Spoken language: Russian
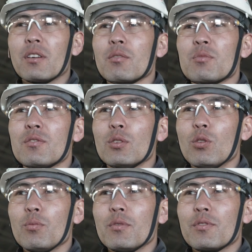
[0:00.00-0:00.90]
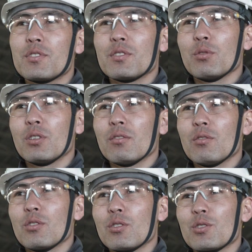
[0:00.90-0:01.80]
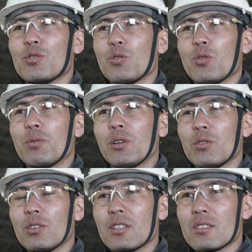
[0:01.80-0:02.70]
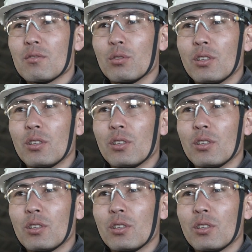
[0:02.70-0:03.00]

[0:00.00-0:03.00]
первым звеном звеном всего того, что приходит на завод.